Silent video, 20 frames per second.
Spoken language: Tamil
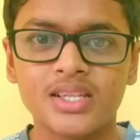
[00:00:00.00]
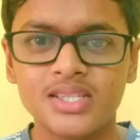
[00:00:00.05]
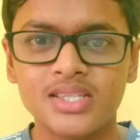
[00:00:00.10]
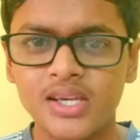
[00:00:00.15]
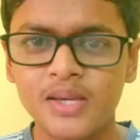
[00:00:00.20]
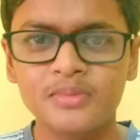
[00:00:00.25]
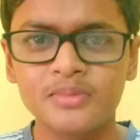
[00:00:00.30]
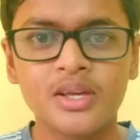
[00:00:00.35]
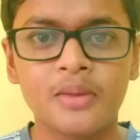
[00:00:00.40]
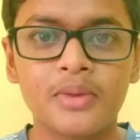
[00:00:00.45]

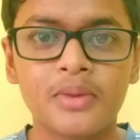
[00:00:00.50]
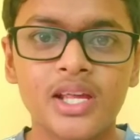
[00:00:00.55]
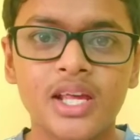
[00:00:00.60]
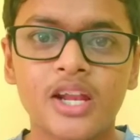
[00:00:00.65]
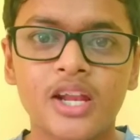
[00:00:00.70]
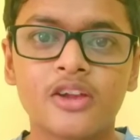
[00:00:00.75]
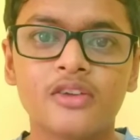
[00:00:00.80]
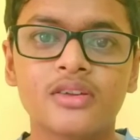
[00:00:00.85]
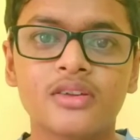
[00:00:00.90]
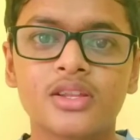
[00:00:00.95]
ஜேம்ஸ்
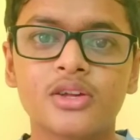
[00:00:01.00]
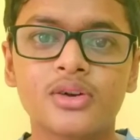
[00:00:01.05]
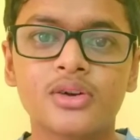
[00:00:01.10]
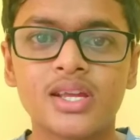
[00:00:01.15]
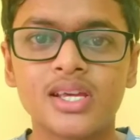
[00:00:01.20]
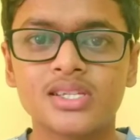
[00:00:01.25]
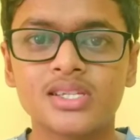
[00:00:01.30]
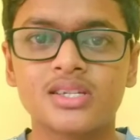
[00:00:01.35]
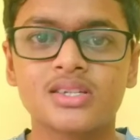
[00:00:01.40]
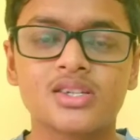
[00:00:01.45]
அப்படிங்கிறவர் வந்து
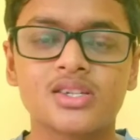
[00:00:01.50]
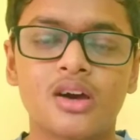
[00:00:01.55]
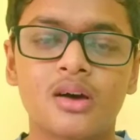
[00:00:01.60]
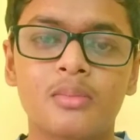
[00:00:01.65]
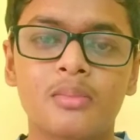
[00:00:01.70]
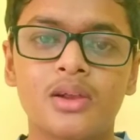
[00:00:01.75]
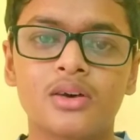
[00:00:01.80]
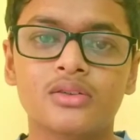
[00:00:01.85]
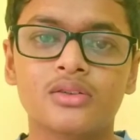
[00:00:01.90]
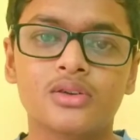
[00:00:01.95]
டீசென்ட்
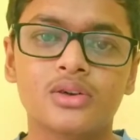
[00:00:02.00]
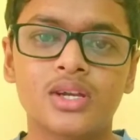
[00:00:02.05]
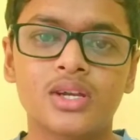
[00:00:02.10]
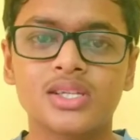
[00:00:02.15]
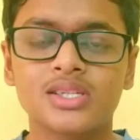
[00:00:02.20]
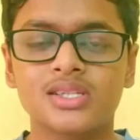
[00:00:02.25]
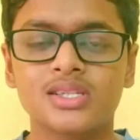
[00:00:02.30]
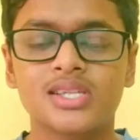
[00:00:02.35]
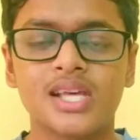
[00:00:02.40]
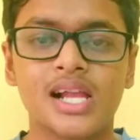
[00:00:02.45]
ஜாப்ல வந்து
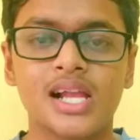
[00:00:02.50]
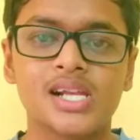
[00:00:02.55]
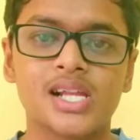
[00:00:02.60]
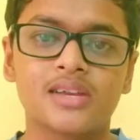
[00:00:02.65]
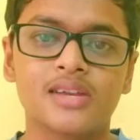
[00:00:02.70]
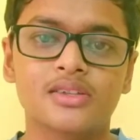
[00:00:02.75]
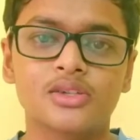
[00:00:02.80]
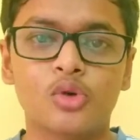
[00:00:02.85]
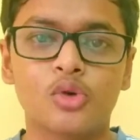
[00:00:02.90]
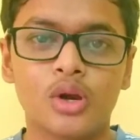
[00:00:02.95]
டீசென்ட்
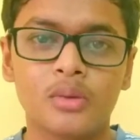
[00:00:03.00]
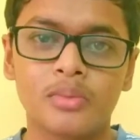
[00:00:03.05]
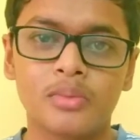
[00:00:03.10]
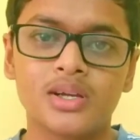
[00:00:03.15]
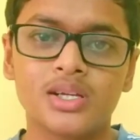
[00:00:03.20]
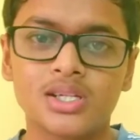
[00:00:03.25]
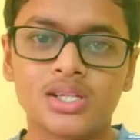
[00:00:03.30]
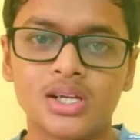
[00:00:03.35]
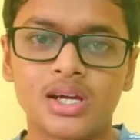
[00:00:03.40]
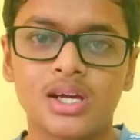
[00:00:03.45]
சேலரியில வந்து ஒர்க்
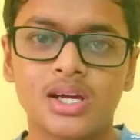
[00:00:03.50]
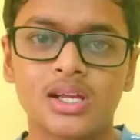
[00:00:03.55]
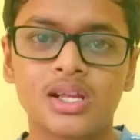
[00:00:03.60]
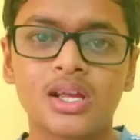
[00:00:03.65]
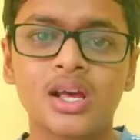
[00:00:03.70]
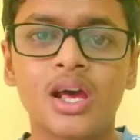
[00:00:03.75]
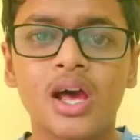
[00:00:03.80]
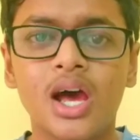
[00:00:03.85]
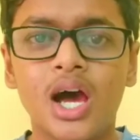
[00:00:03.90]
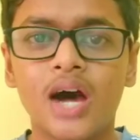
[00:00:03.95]

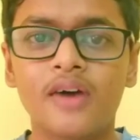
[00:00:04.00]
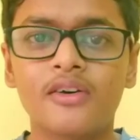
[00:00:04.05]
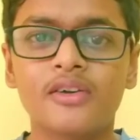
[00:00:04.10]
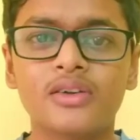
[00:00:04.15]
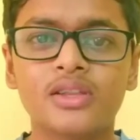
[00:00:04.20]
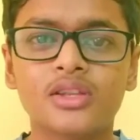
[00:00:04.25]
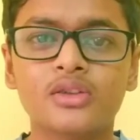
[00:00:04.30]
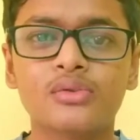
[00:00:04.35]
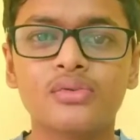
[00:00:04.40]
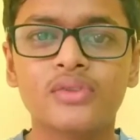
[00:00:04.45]
பண்ணிருக்காரு
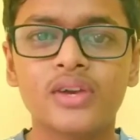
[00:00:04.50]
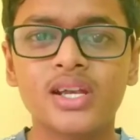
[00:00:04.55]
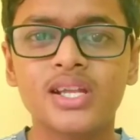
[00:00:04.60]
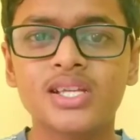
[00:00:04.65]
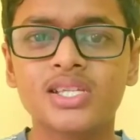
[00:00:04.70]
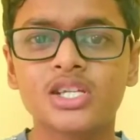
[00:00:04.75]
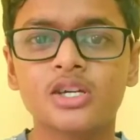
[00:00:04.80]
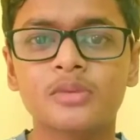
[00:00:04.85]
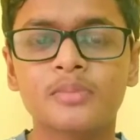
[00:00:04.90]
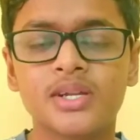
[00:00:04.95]
அவர் வந்து
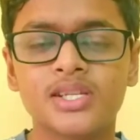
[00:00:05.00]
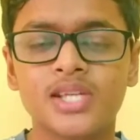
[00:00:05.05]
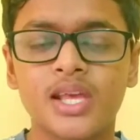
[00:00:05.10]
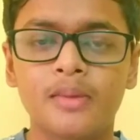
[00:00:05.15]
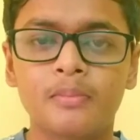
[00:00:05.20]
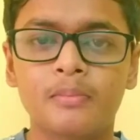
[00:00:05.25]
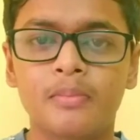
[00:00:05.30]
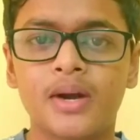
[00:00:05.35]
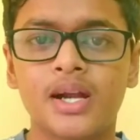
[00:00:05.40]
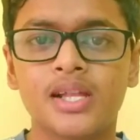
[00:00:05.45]
ஃபிட்னஸ்க்கு
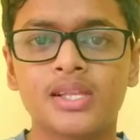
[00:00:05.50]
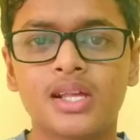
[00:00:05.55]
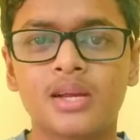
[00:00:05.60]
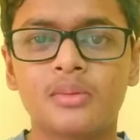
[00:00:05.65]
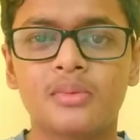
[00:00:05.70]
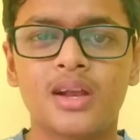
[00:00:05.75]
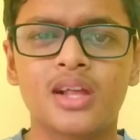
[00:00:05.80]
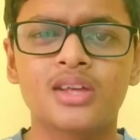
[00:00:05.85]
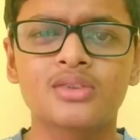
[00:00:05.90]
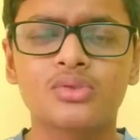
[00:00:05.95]
பெருசாக இம்பார்ட்டன்
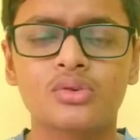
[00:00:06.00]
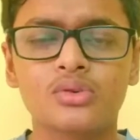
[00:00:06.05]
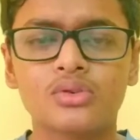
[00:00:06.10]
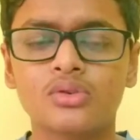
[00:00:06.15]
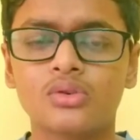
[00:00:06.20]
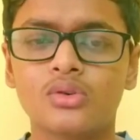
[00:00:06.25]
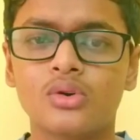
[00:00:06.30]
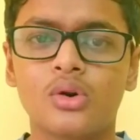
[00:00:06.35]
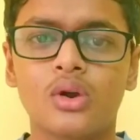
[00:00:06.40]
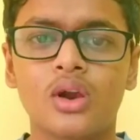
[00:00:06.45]
தர மாட்டார் ஸோ
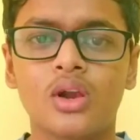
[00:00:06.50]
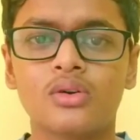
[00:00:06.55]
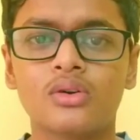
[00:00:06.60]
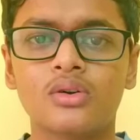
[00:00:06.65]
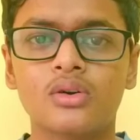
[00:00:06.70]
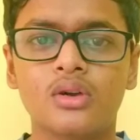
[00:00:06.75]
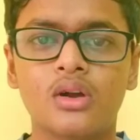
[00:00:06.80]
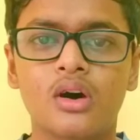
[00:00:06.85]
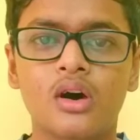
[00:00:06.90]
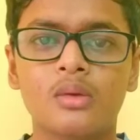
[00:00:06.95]
வந்து
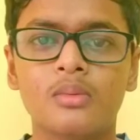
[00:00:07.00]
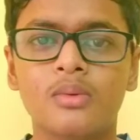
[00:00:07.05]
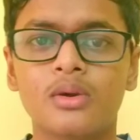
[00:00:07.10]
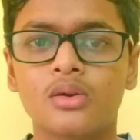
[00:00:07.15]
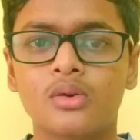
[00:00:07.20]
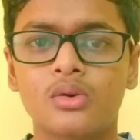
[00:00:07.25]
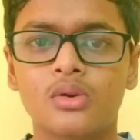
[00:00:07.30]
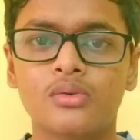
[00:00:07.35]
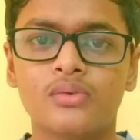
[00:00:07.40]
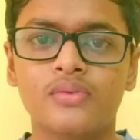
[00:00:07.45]
ஓரளவுக்கு
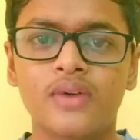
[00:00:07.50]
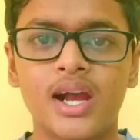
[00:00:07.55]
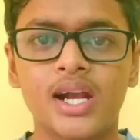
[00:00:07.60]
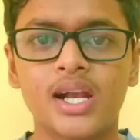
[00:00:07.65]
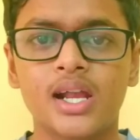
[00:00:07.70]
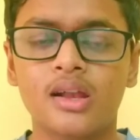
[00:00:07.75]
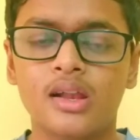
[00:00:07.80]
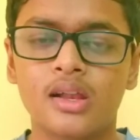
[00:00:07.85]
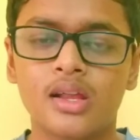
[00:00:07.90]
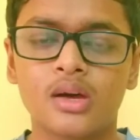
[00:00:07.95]
நார்மல் ஒரு
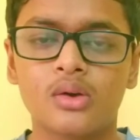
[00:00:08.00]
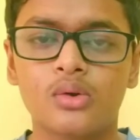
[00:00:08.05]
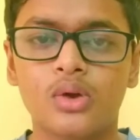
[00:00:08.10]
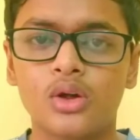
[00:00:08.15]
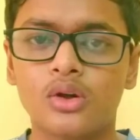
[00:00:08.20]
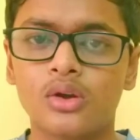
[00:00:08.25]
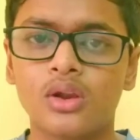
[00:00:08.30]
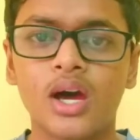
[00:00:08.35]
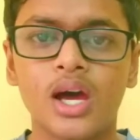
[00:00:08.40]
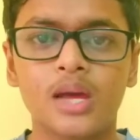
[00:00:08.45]
ஃபேட்டாக
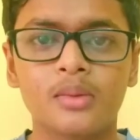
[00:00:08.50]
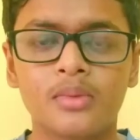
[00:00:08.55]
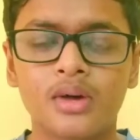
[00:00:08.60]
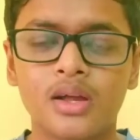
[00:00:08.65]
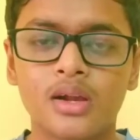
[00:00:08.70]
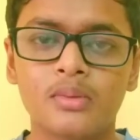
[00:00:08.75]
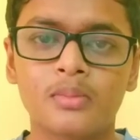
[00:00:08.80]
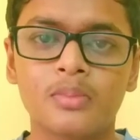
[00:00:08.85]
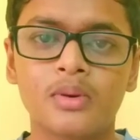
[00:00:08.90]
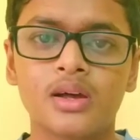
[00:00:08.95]
இருக்கக்கூடிய ஒரு காய்
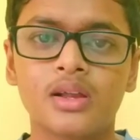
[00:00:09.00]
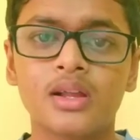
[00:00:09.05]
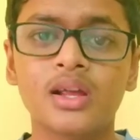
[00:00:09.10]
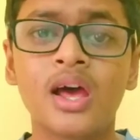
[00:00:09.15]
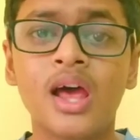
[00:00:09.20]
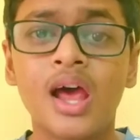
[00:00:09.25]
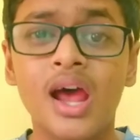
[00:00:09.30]
மாதிரி இருப்பார்